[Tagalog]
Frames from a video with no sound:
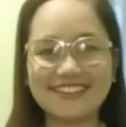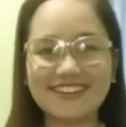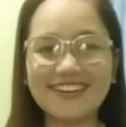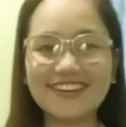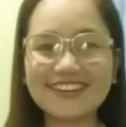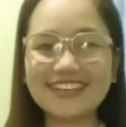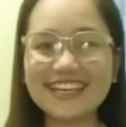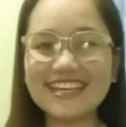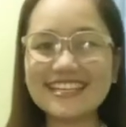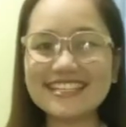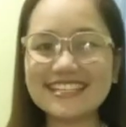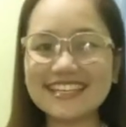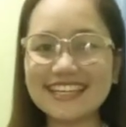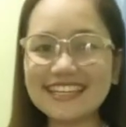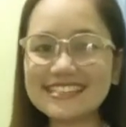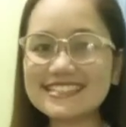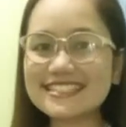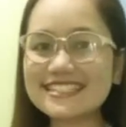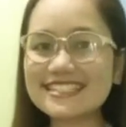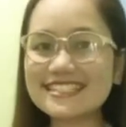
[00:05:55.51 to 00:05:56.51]
Okay,
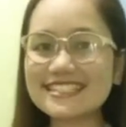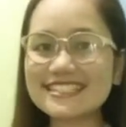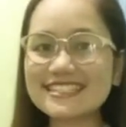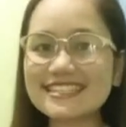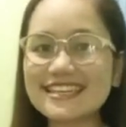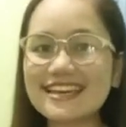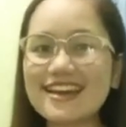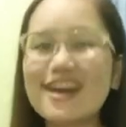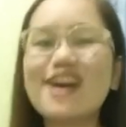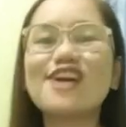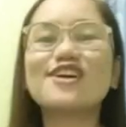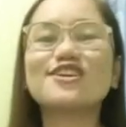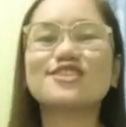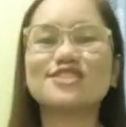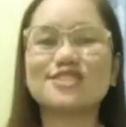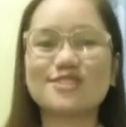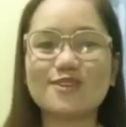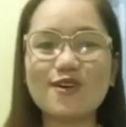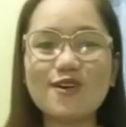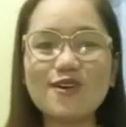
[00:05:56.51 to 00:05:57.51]
kids?
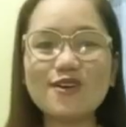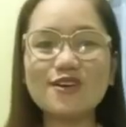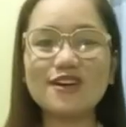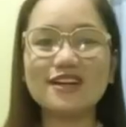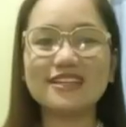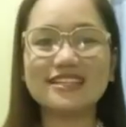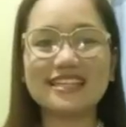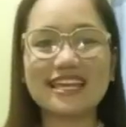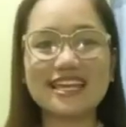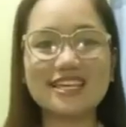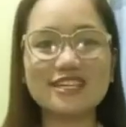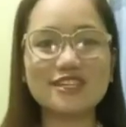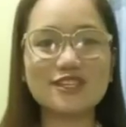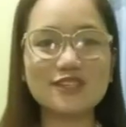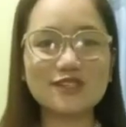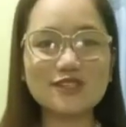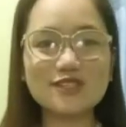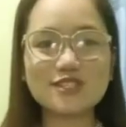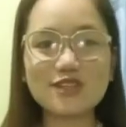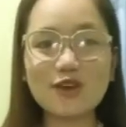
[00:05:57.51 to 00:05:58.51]
So, thank
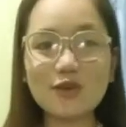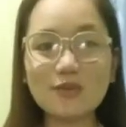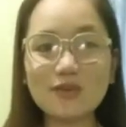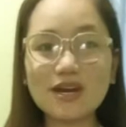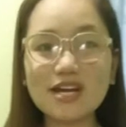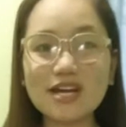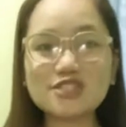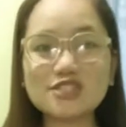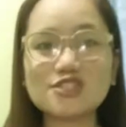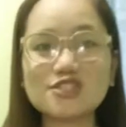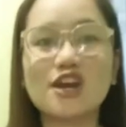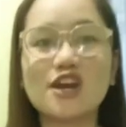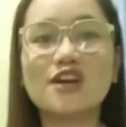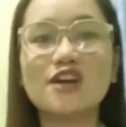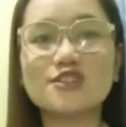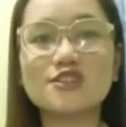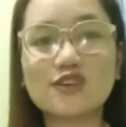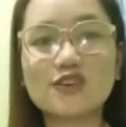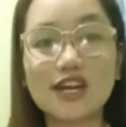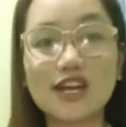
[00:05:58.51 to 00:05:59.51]
you so much.
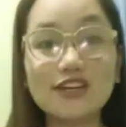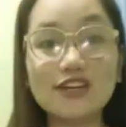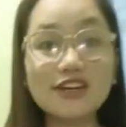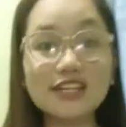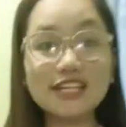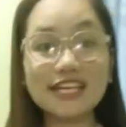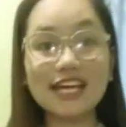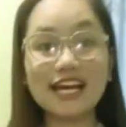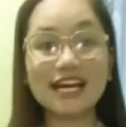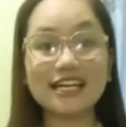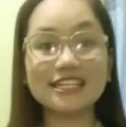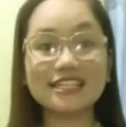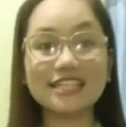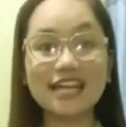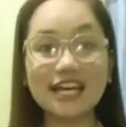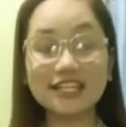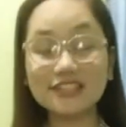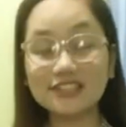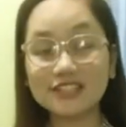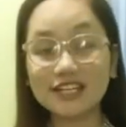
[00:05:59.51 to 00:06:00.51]
So, ngayon,
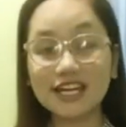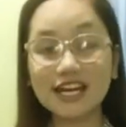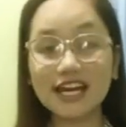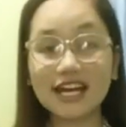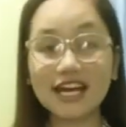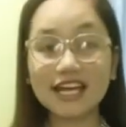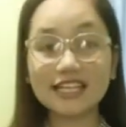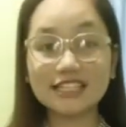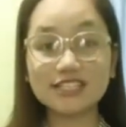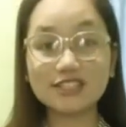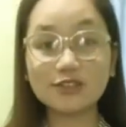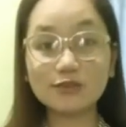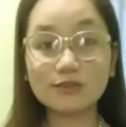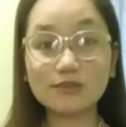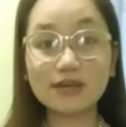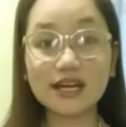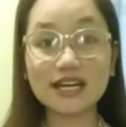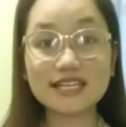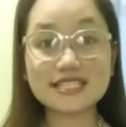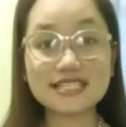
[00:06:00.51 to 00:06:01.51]
ihanda niyo na ang
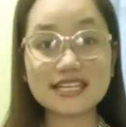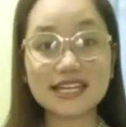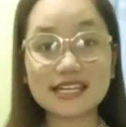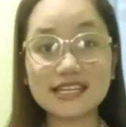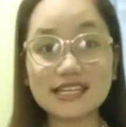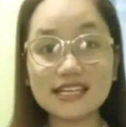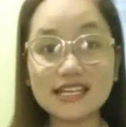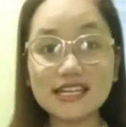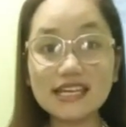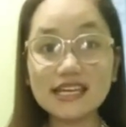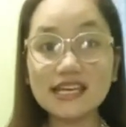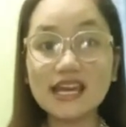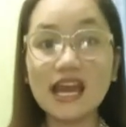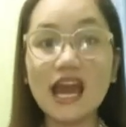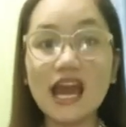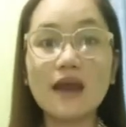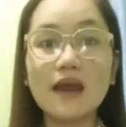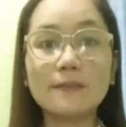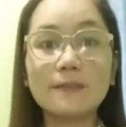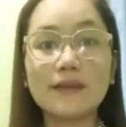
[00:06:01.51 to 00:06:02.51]
inyong mga sarili
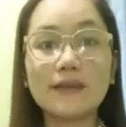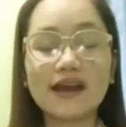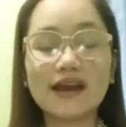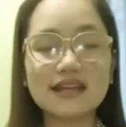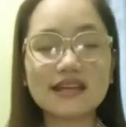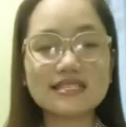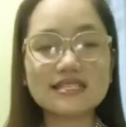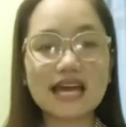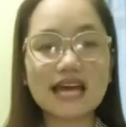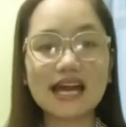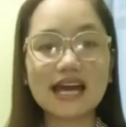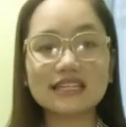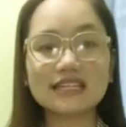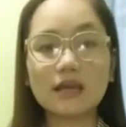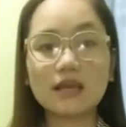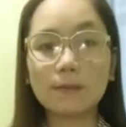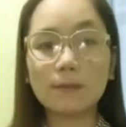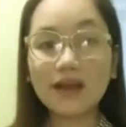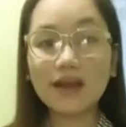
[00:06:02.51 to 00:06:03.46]
para sa ating